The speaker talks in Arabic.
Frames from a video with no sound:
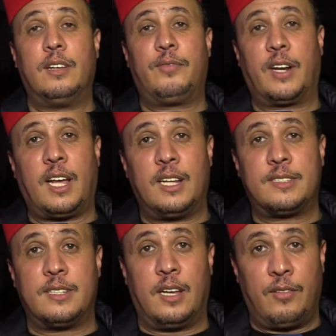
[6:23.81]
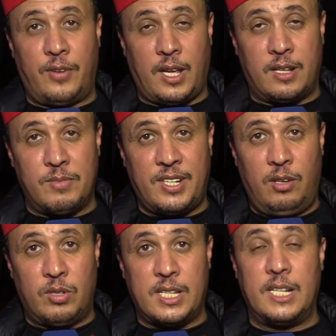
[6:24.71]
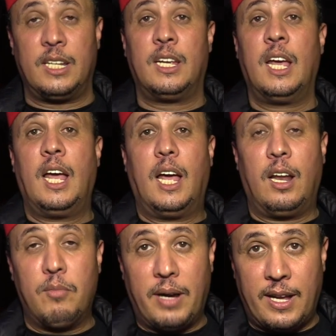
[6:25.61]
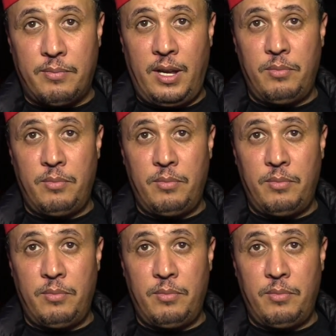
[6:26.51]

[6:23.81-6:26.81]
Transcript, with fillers: فرقه الفرقه المسرح الوطني المغاربه